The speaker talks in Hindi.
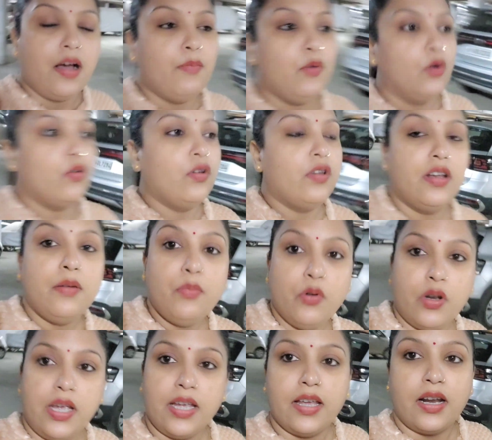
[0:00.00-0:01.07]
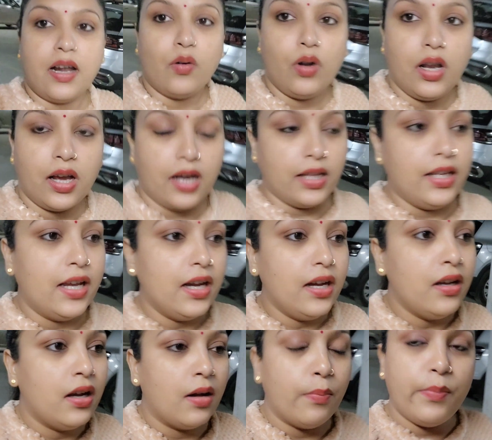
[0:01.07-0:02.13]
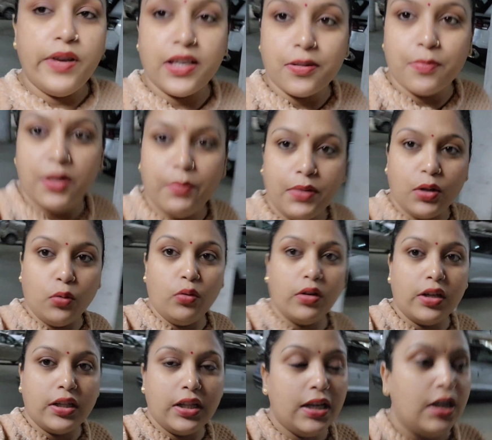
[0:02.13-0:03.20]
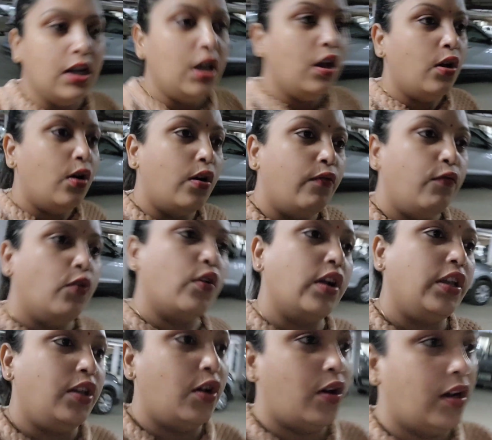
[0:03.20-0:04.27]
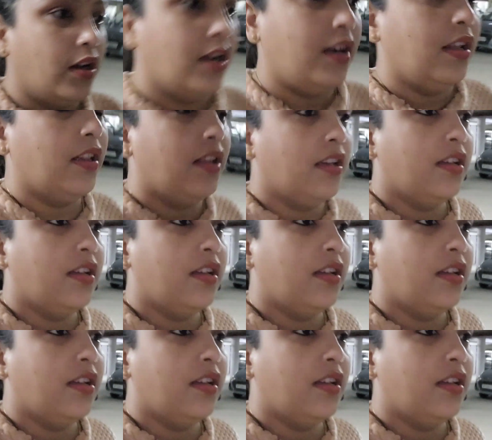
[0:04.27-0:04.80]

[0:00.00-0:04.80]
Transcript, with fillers: हम लोगों ने ना पूरा एक राउंड लगा दिया हम बेसमेंट में ढूंढ रहे थे और वो कहीं और खड़े